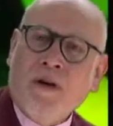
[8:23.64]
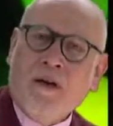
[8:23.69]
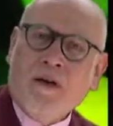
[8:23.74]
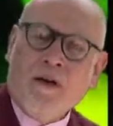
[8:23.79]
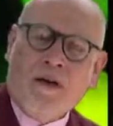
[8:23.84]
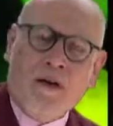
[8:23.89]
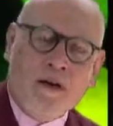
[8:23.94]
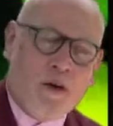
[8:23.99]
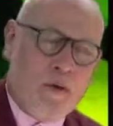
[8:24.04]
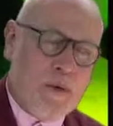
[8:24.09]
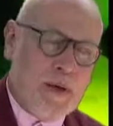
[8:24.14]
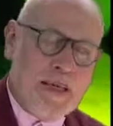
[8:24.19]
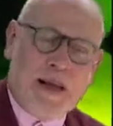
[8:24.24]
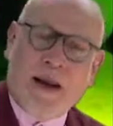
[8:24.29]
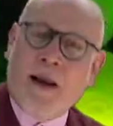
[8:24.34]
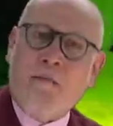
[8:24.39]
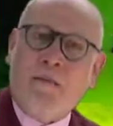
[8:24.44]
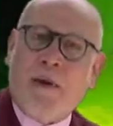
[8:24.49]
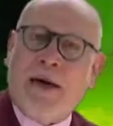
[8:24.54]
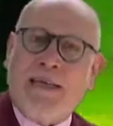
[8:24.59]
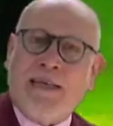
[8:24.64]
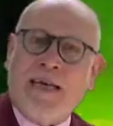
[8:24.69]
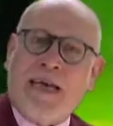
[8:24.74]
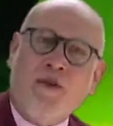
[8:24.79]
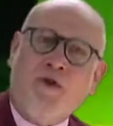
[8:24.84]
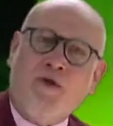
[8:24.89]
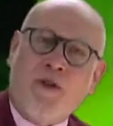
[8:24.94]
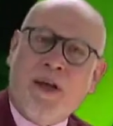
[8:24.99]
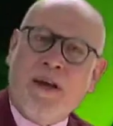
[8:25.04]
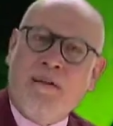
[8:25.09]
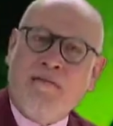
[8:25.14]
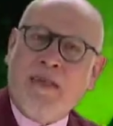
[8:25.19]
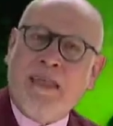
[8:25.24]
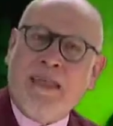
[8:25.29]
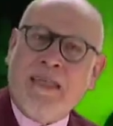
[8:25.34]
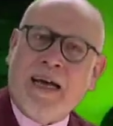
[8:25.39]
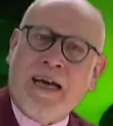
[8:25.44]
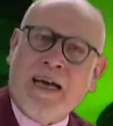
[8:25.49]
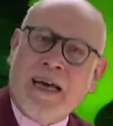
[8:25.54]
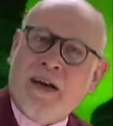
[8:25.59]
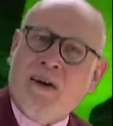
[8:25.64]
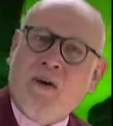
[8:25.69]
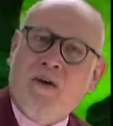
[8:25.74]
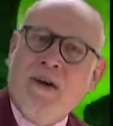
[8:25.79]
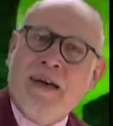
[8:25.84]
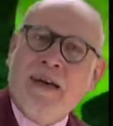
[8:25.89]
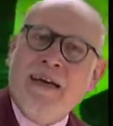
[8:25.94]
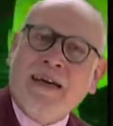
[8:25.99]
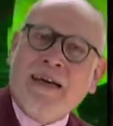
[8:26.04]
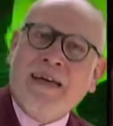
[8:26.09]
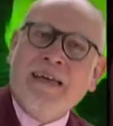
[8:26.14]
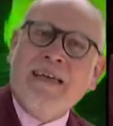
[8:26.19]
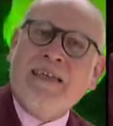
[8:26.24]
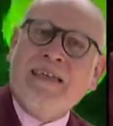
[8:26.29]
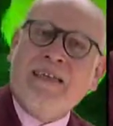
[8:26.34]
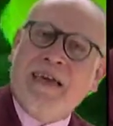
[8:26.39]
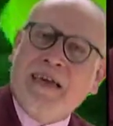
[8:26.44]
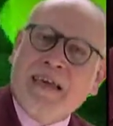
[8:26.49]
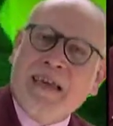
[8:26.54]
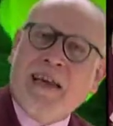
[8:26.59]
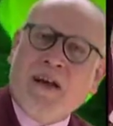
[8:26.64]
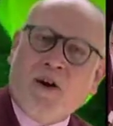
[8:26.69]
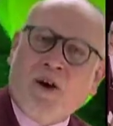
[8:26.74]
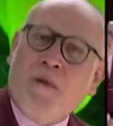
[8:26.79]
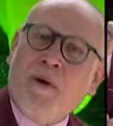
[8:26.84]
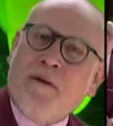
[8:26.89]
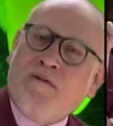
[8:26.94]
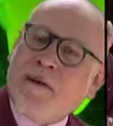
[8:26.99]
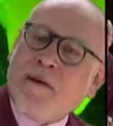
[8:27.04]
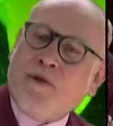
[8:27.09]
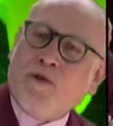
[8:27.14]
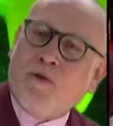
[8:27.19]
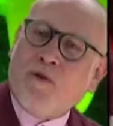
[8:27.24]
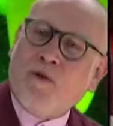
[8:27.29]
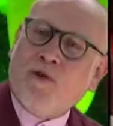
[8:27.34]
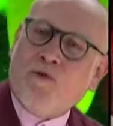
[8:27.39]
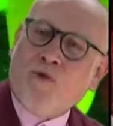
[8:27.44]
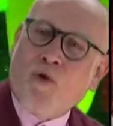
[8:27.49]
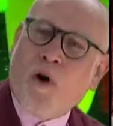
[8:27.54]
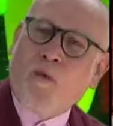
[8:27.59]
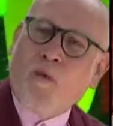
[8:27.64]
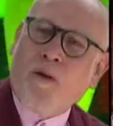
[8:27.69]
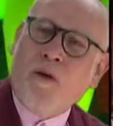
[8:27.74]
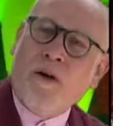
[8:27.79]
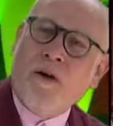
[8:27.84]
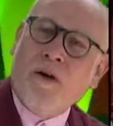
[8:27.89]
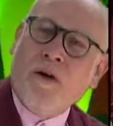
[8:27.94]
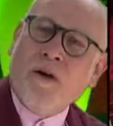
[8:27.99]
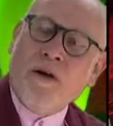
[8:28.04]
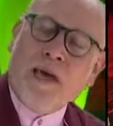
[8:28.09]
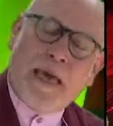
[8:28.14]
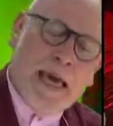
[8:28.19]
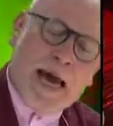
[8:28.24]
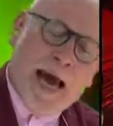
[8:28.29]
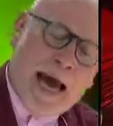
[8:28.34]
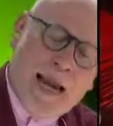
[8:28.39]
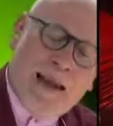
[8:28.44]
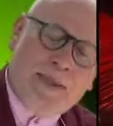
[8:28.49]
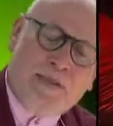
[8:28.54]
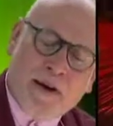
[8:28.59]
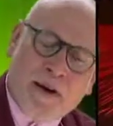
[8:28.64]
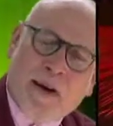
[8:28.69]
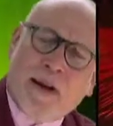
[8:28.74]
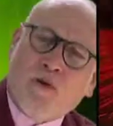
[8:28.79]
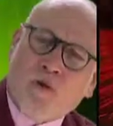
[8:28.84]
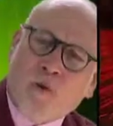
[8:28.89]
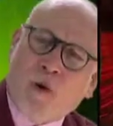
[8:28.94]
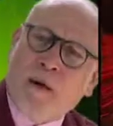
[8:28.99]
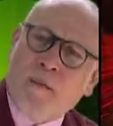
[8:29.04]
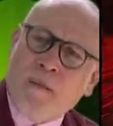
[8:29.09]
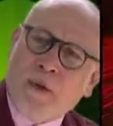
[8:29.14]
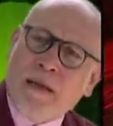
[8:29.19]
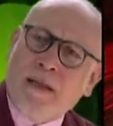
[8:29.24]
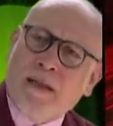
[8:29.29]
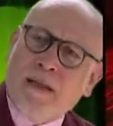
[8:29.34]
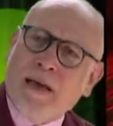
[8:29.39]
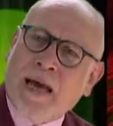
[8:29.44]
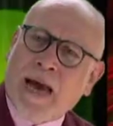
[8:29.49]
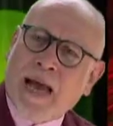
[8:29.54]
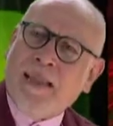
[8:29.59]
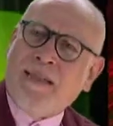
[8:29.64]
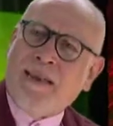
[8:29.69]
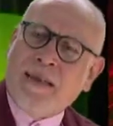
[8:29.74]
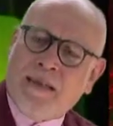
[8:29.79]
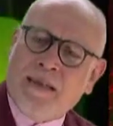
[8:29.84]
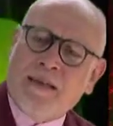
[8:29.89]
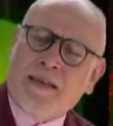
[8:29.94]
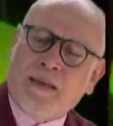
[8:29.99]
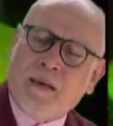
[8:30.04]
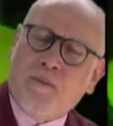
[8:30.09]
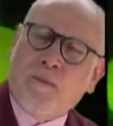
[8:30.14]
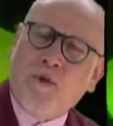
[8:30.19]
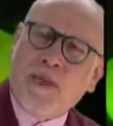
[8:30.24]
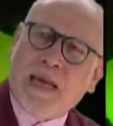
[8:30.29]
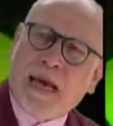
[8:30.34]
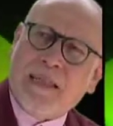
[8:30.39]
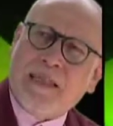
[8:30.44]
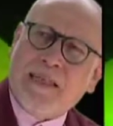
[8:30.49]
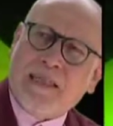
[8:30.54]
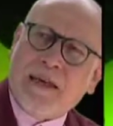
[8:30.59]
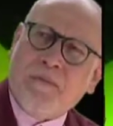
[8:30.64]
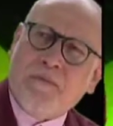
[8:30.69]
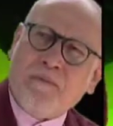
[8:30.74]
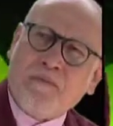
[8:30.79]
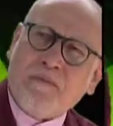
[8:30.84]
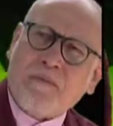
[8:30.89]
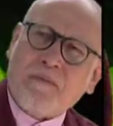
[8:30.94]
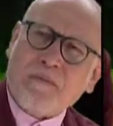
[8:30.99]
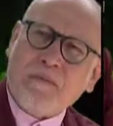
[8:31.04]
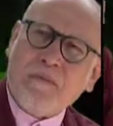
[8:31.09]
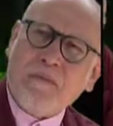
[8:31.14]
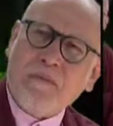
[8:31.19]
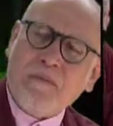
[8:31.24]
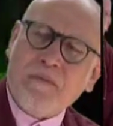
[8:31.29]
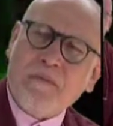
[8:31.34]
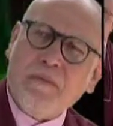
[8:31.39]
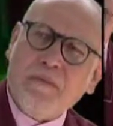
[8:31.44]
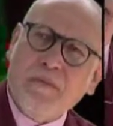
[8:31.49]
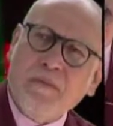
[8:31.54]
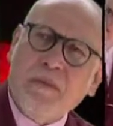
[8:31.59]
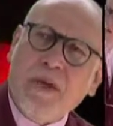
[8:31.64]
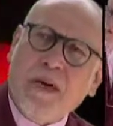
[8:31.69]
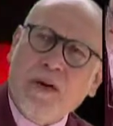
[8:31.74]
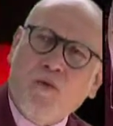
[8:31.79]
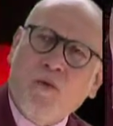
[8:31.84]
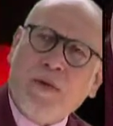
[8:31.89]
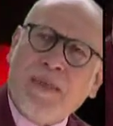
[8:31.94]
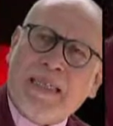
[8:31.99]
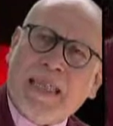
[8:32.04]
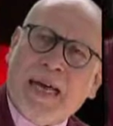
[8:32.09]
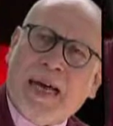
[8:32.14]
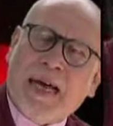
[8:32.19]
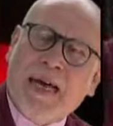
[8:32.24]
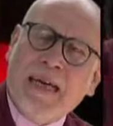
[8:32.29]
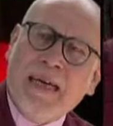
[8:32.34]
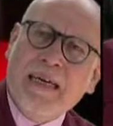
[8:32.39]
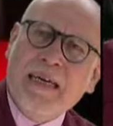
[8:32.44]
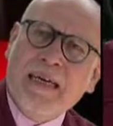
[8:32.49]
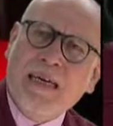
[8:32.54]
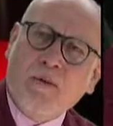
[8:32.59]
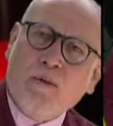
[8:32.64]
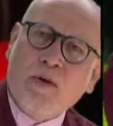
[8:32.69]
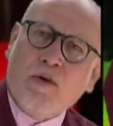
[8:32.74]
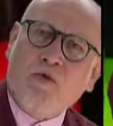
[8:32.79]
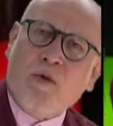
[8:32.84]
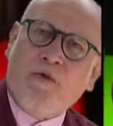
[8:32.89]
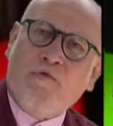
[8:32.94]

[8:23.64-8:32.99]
eh, come dire, il paesaggio della vita. Ecco, reinserire come ha fatto quest'uomo e altri naturalmente, altre testimonianze, questa, questo